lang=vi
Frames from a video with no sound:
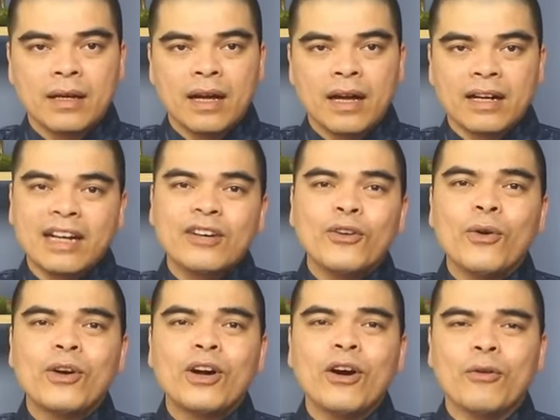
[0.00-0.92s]
à, các
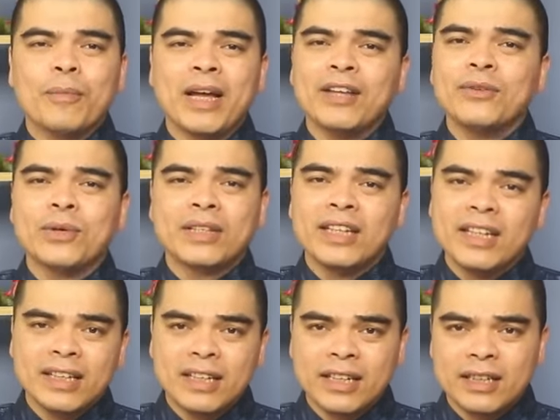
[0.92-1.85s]
cô cậu bé tuổi
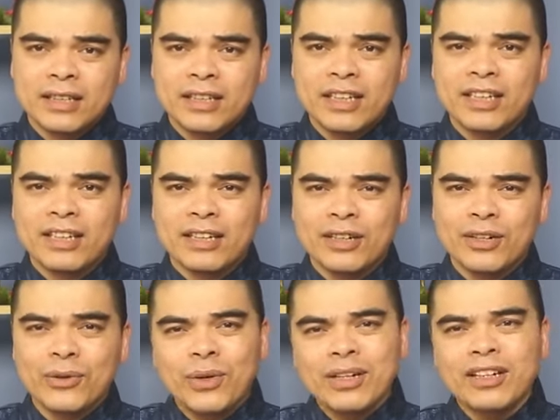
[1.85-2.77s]
thìn ấy thì
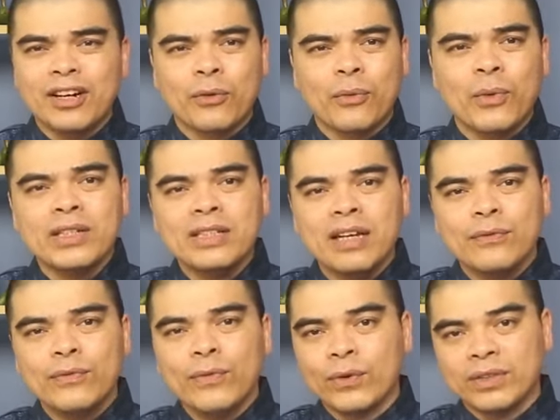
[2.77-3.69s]
luôn được quý
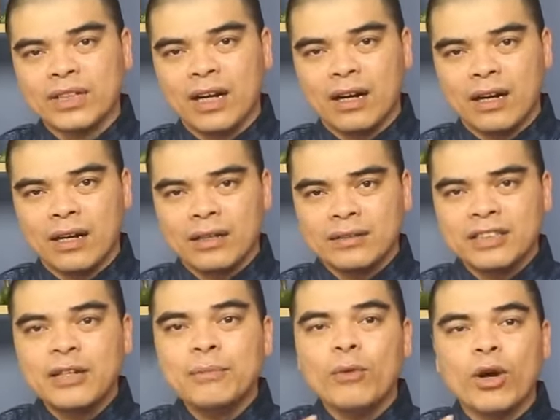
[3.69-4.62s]
nhân phù trợ
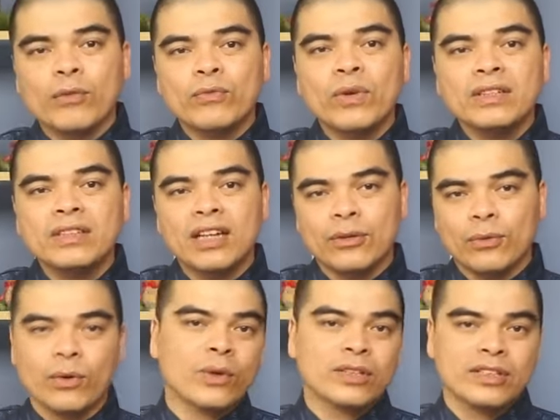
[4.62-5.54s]
trên mọi phương diện
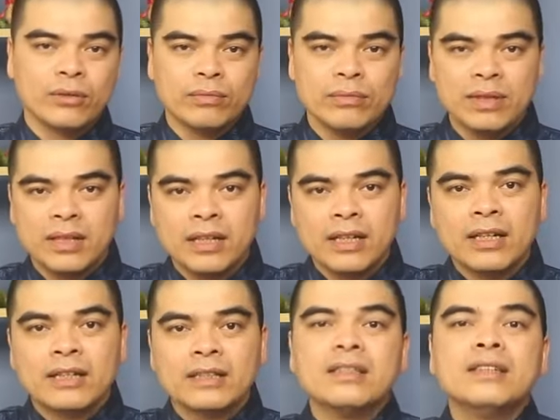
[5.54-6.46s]
của cuộc sống
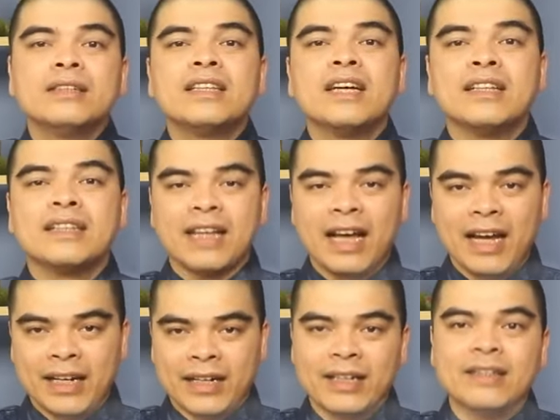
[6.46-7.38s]
từ tiền
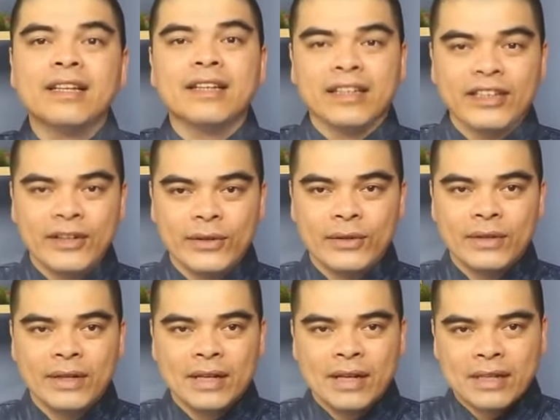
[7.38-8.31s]
tài đến tình yêu
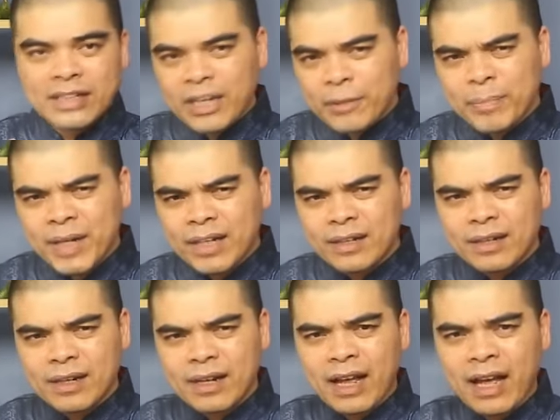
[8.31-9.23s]
đặc biệt
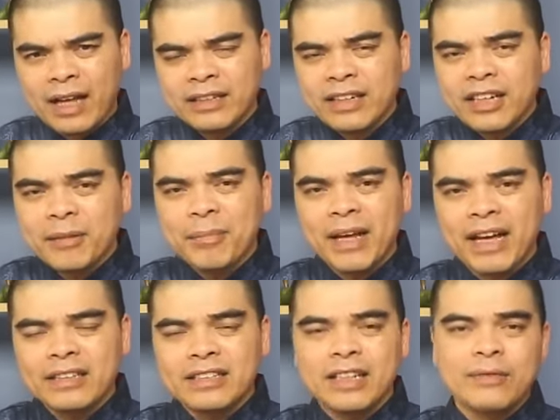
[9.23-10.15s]
là những em
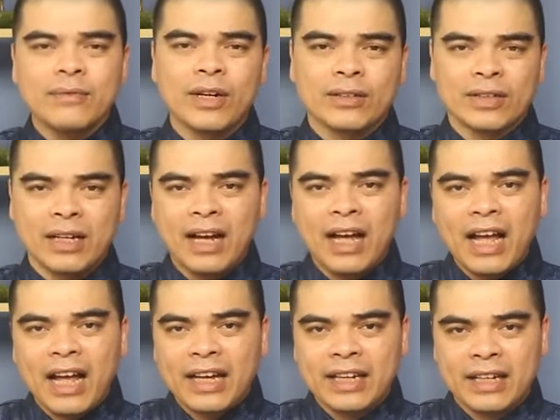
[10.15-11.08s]
bé sinh vào tháng
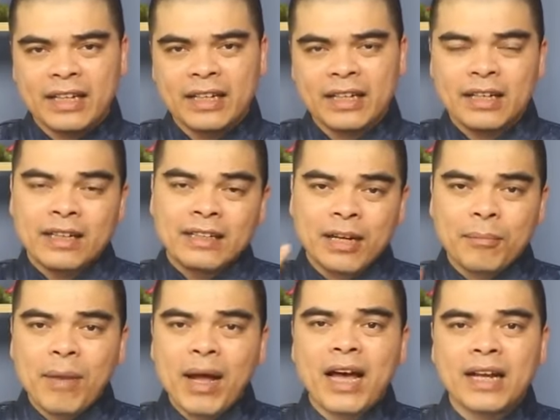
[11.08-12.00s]
2 này
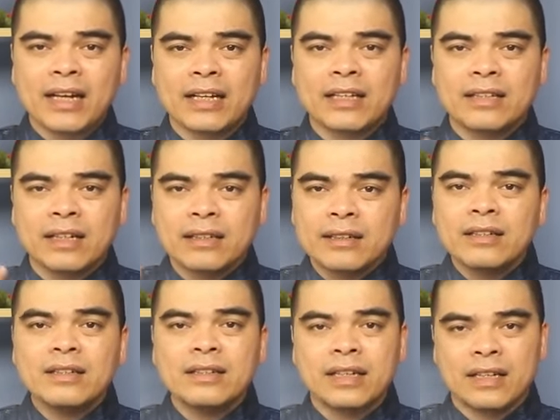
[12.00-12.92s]
tháng 3 này tháng
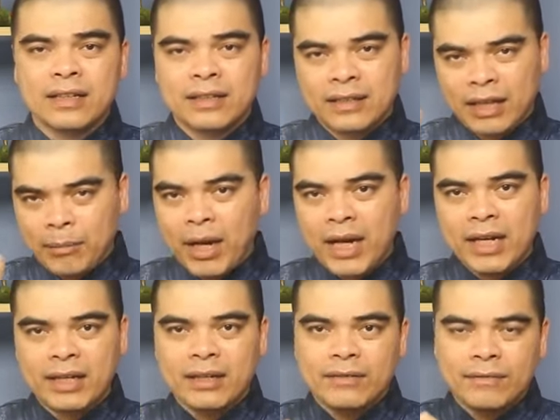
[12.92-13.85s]
4 này tháng
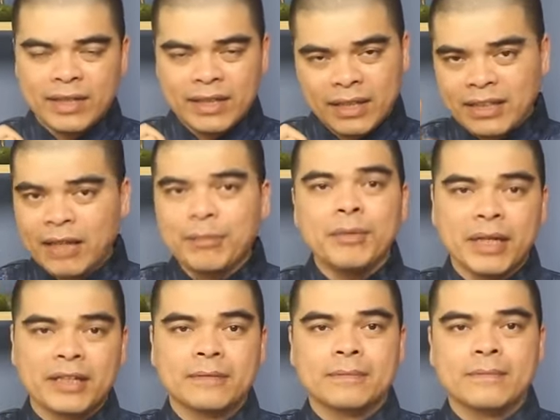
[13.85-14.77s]
7 và tháng 8 âm
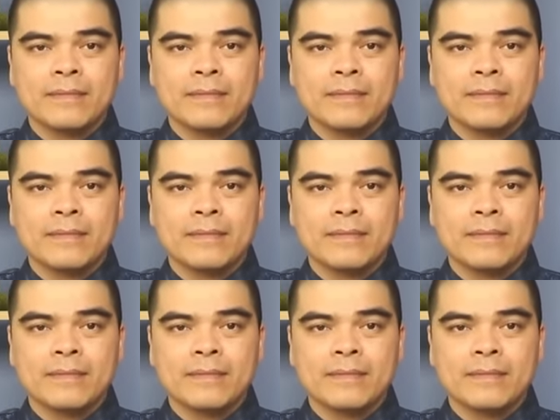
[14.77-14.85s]
lịch